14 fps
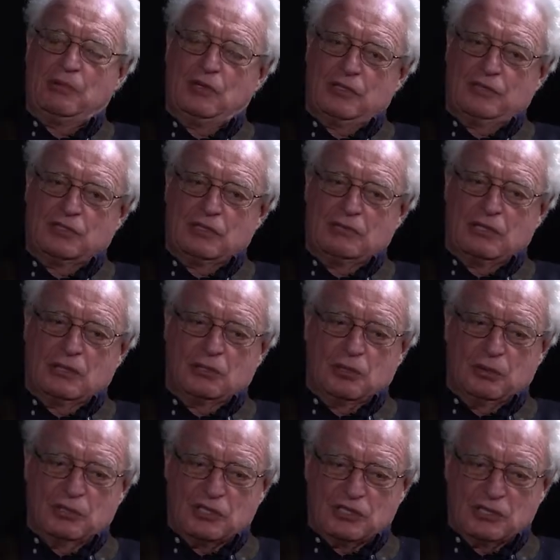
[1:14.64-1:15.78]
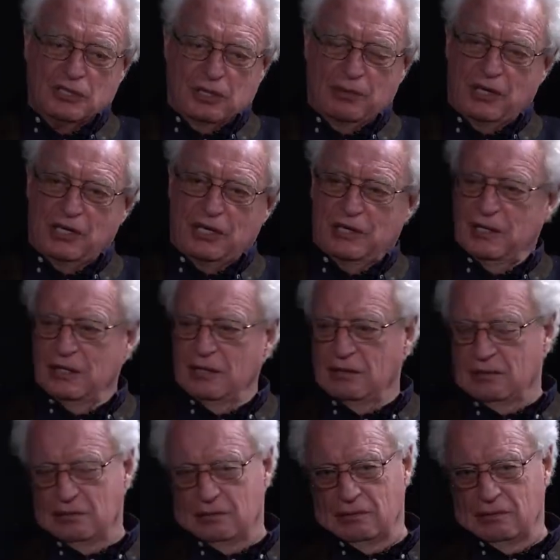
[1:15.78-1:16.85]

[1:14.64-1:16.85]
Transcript: D'abord, il faut savoir que le commerce extérieur américain est